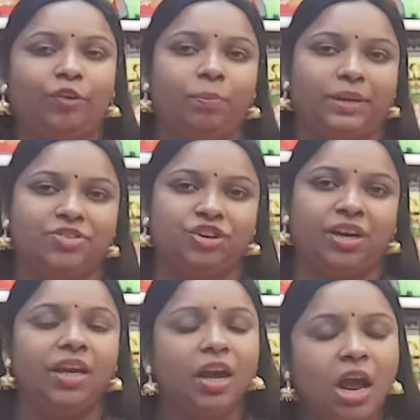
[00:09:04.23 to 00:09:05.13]
ప్రెస్
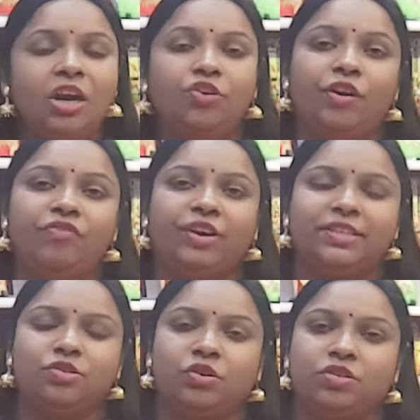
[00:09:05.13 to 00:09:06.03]
చేయండి
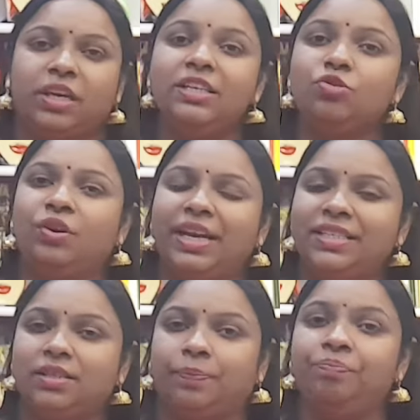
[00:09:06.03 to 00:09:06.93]
నోటిఫికేషన్స్ వస్తాయి సో నెక్స్ట్